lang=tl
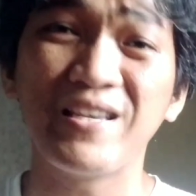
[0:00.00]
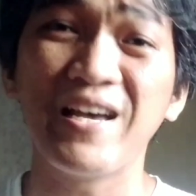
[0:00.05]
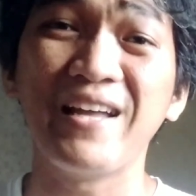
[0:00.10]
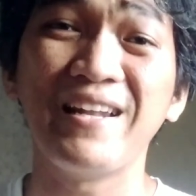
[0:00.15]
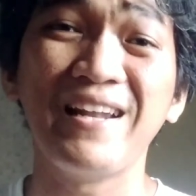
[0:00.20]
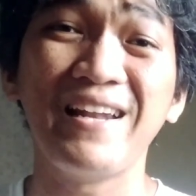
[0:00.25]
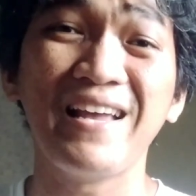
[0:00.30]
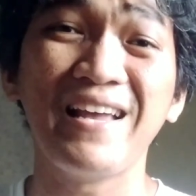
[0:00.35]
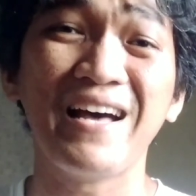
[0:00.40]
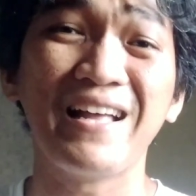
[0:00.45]

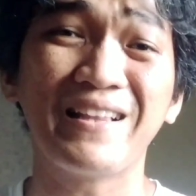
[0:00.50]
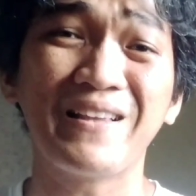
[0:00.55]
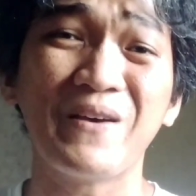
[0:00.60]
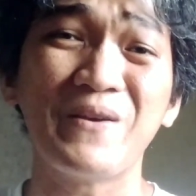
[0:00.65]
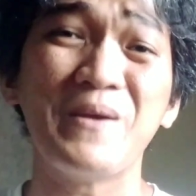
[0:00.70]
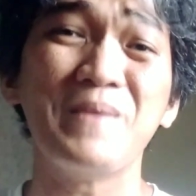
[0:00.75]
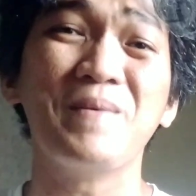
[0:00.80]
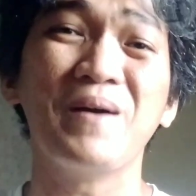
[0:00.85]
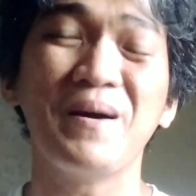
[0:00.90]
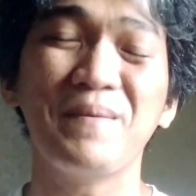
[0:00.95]
Sana lahat
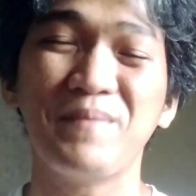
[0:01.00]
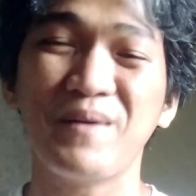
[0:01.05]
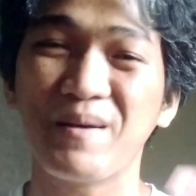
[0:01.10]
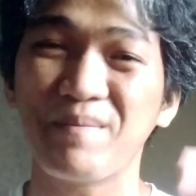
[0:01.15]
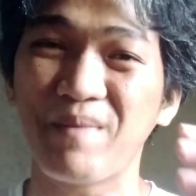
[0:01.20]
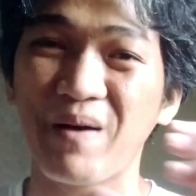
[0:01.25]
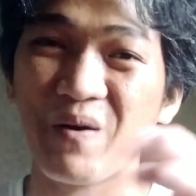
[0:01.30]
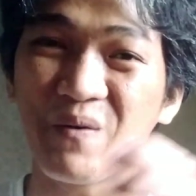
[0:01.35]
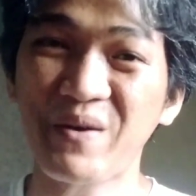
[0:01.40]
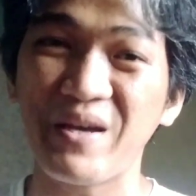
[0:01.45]
kayo
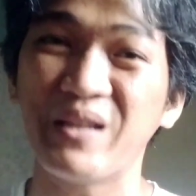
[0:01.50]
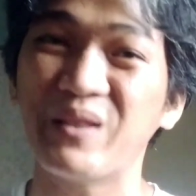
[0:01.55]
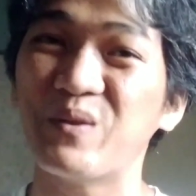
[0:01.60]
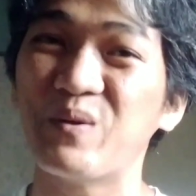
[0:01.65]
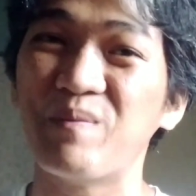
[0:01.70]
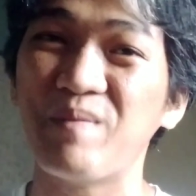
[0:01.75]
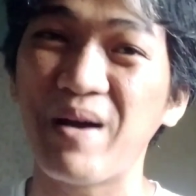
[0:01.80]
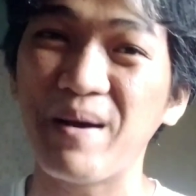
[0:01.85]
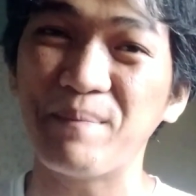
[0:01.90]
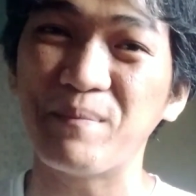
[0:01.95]
makapagpauwi at
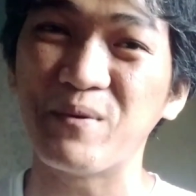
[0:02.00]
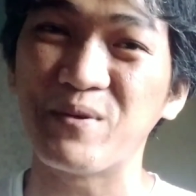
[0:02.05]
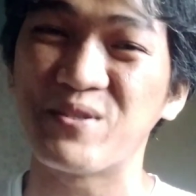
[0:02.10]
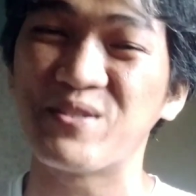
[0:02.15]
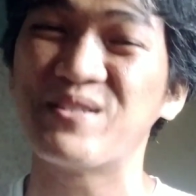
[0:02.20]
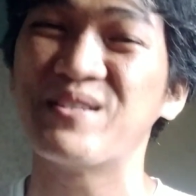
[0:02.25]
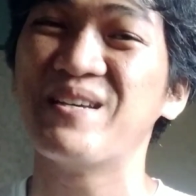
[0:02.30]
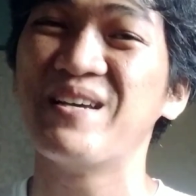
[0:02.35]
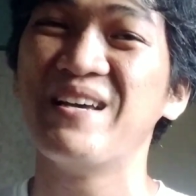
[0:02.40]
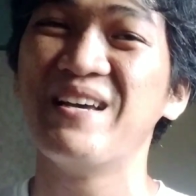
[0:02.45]

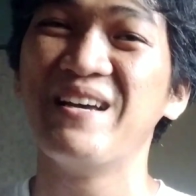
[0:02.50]
tumapos.